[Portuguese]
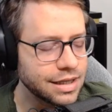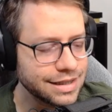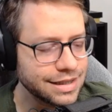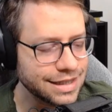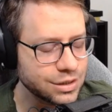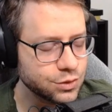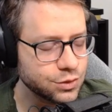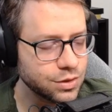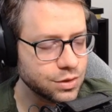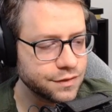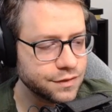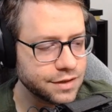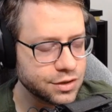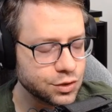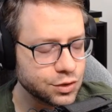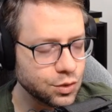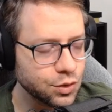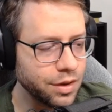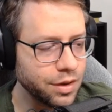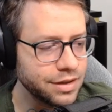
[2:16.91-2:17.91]
nas duas
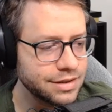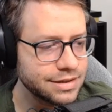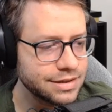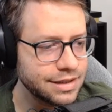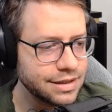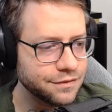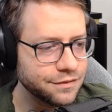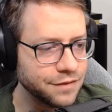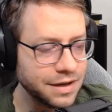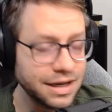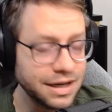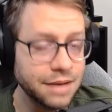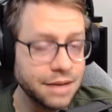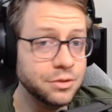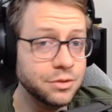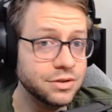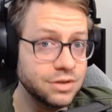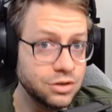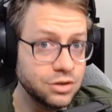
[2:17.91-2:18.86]
versões e faria muito